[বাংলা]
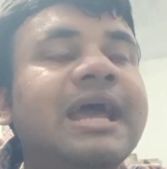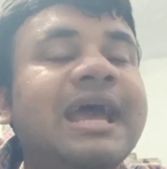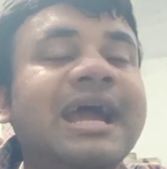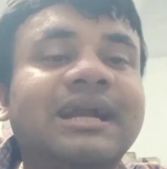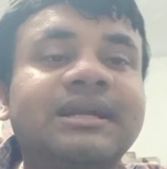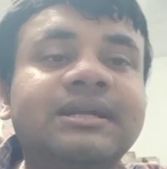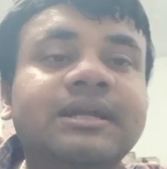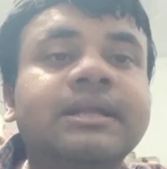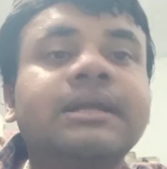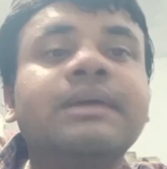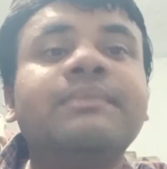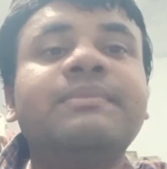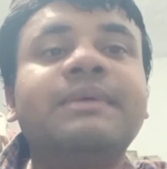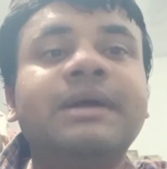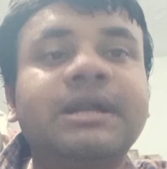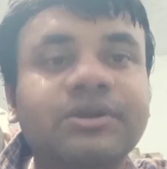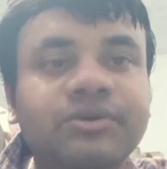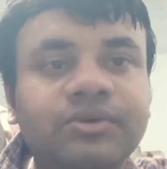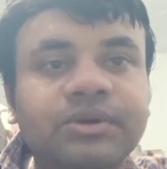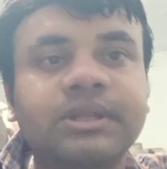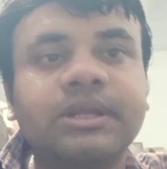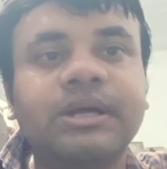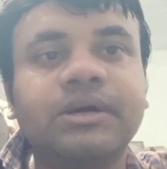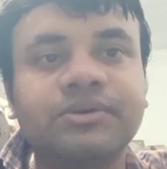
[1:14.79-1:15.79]
অ্যাক্টারকে ব্যান্ড
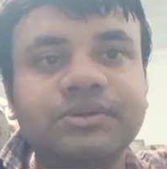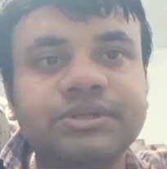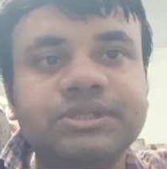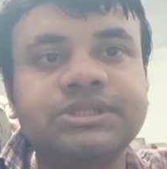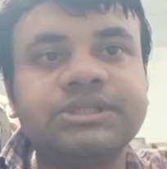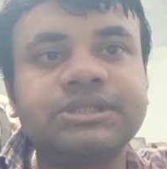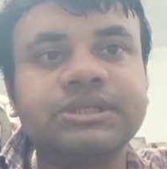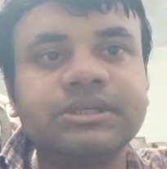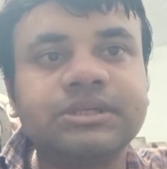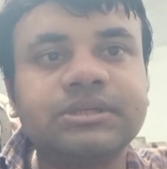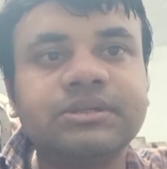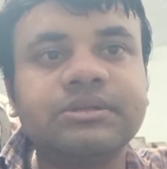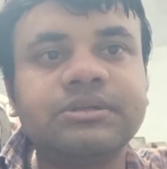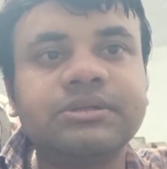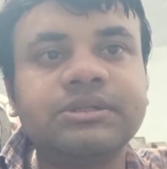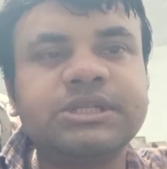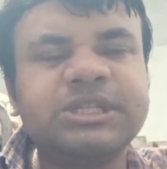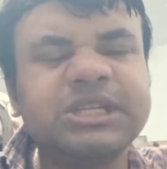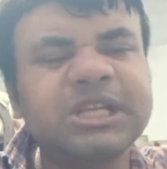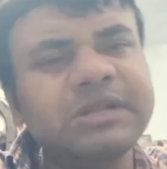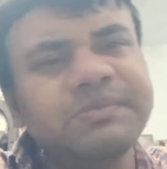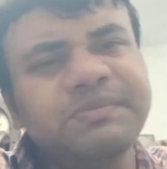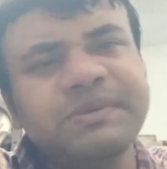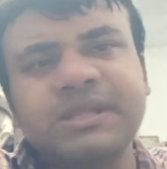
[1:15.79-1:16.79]
করে দেওয়া হচ্ছে
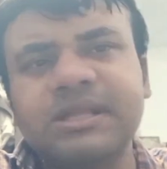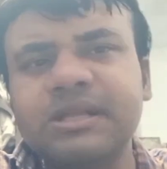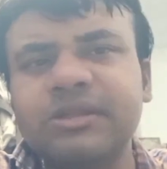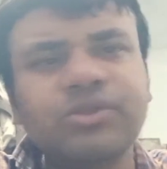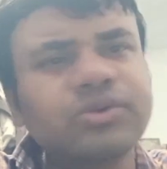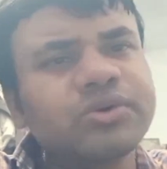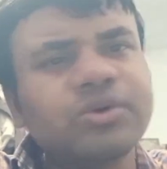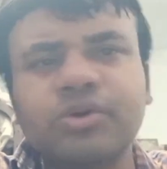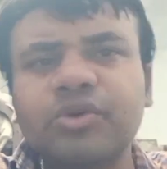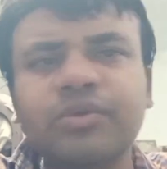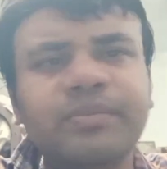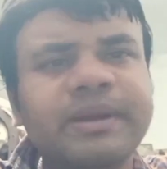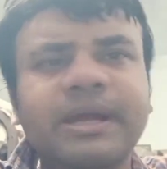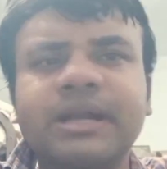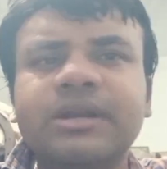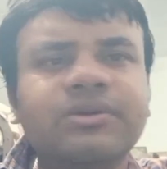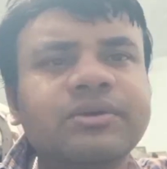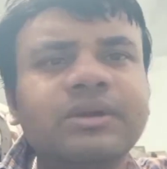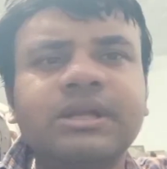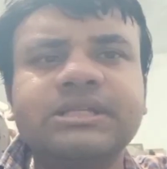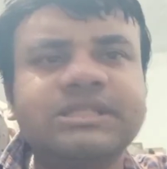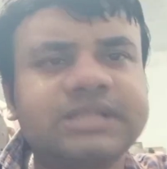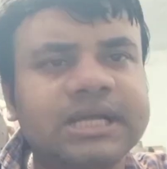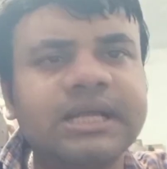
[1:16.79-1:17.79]
শিল্পীদের তো কখনো ব্যান্ড
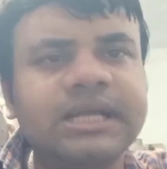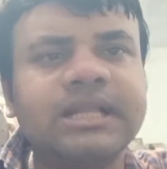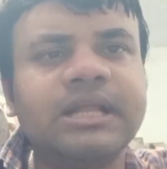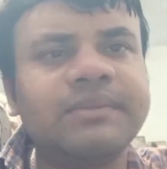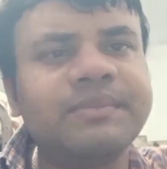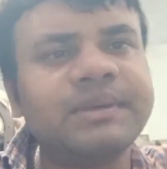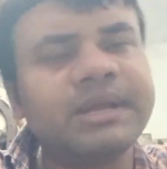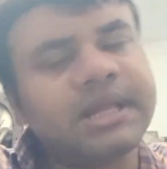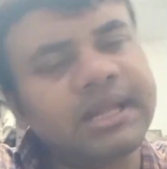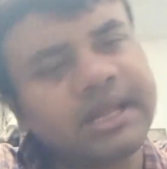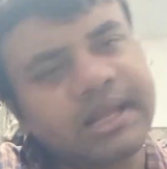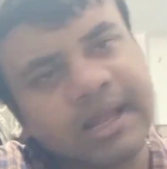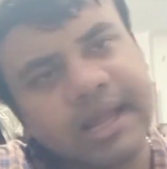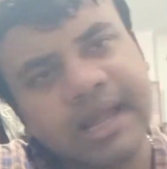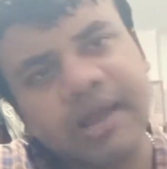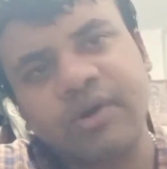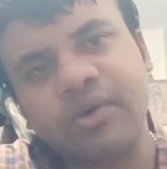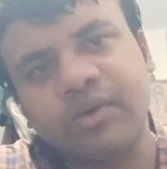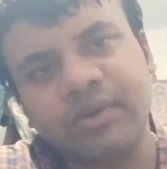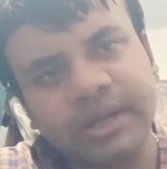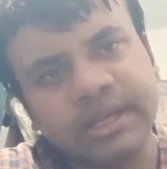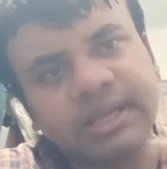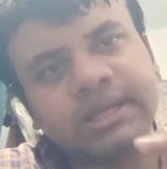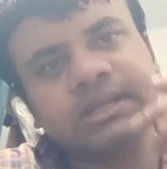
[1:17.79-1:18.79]
করা যায় না আমি
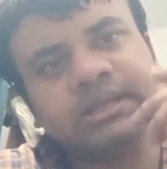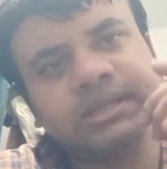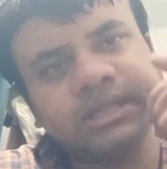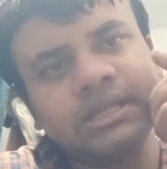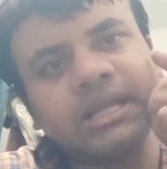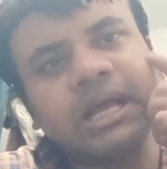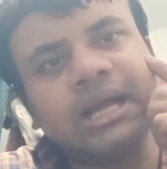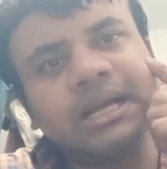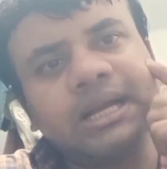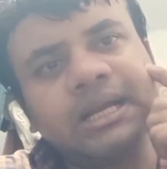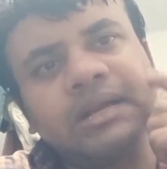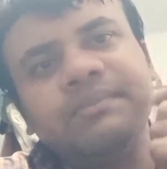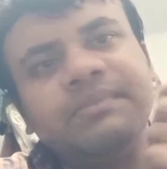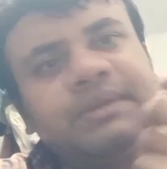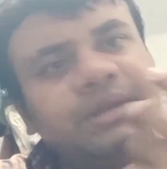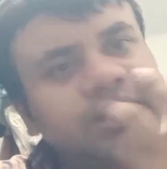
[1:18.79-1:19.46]
অনেক দিন আগে